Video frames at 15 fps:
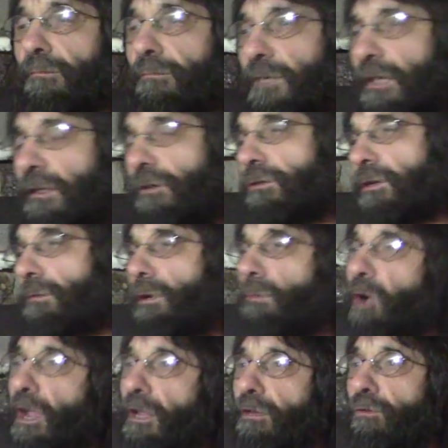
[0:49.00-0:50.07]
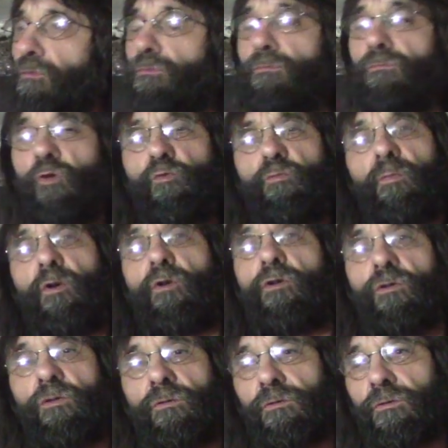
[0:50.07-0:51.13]
ya digo que vamos a ir con, un
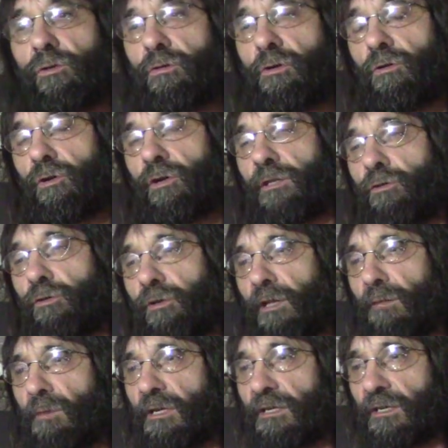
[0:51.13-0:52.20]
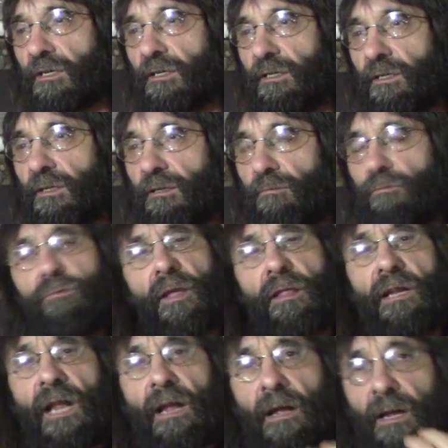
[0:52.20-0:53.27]
poco con todos estos temas y una
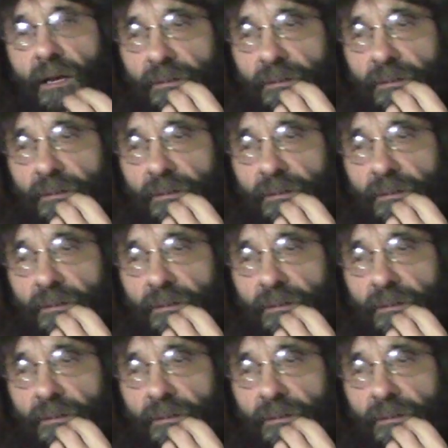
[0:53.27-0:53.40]
de las